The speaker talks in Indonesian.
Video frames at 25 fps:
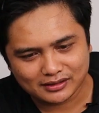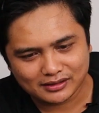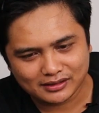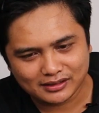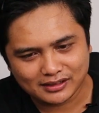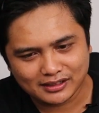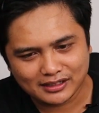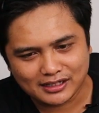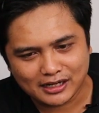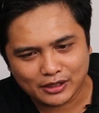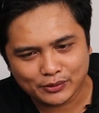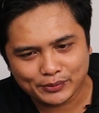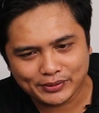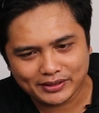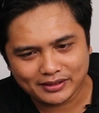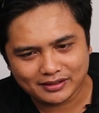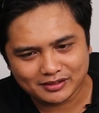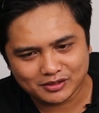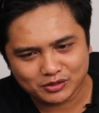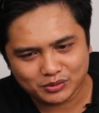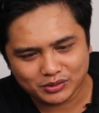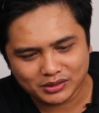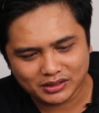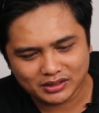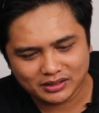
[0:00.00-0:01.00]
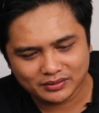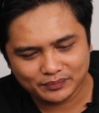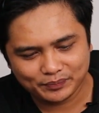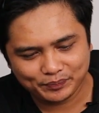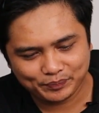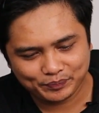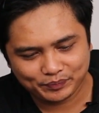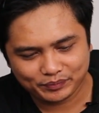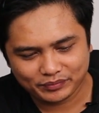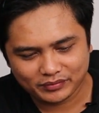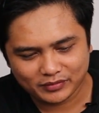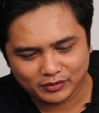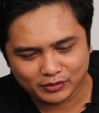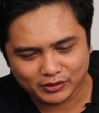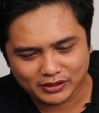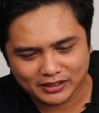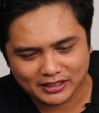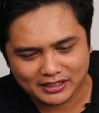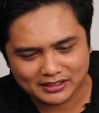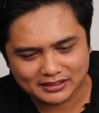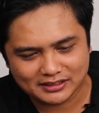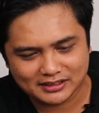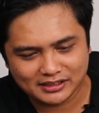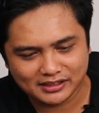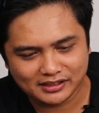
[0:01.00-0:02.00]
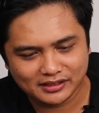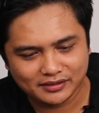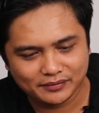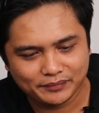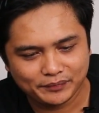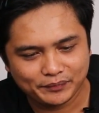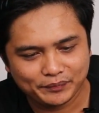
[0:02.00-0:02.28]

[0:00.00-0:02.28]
ini KW ya cuy ya bukan asli